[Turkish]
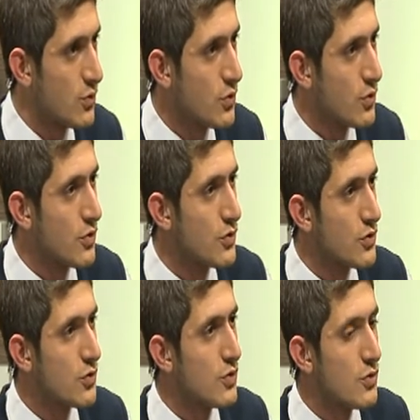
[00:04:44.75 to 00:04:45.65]
Kuruluş
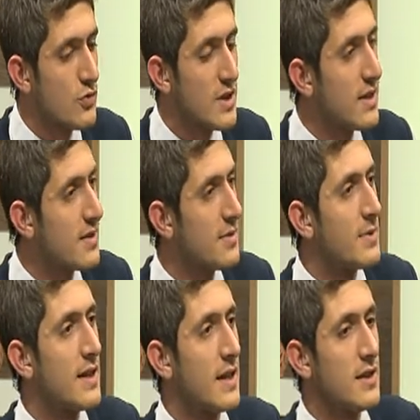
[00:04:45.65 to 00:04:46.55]
gününüzden
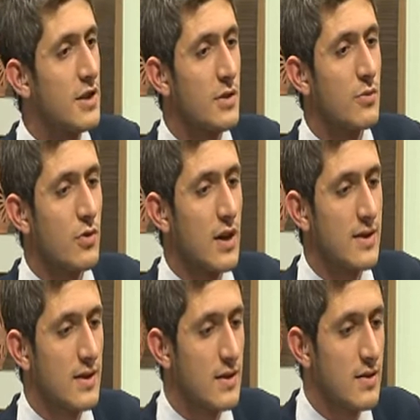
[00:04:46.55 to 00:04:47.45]
itibaren
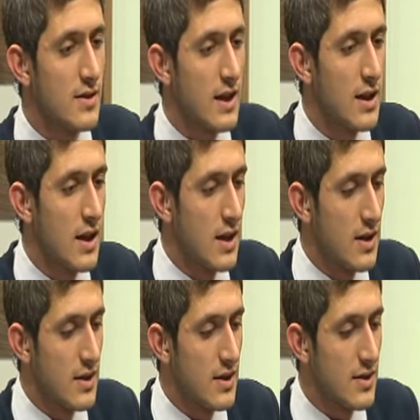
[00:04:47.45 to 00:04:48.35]
2016 yılında
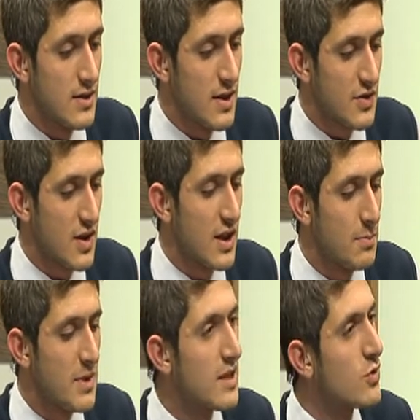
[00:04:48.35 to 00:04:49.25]
e,
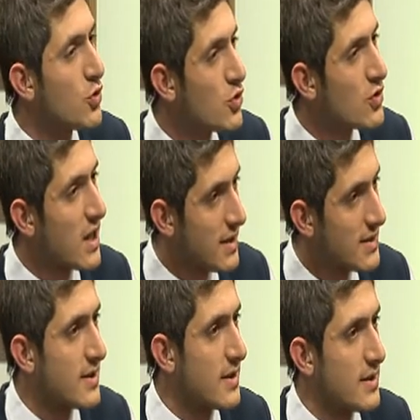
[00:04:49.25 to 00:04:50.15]
yaşanan bir
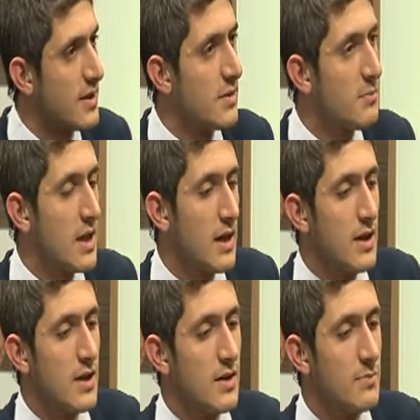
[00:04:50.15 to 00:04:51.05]
küstahlık da diyeyim
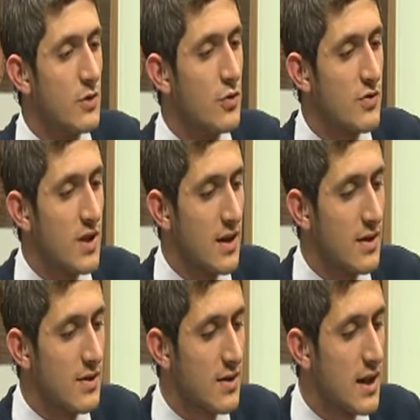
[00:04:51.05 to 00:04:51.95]
ee, bir
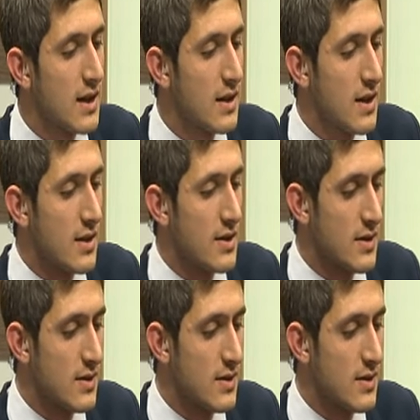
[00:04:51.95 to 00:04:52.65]
küstahlıkla e,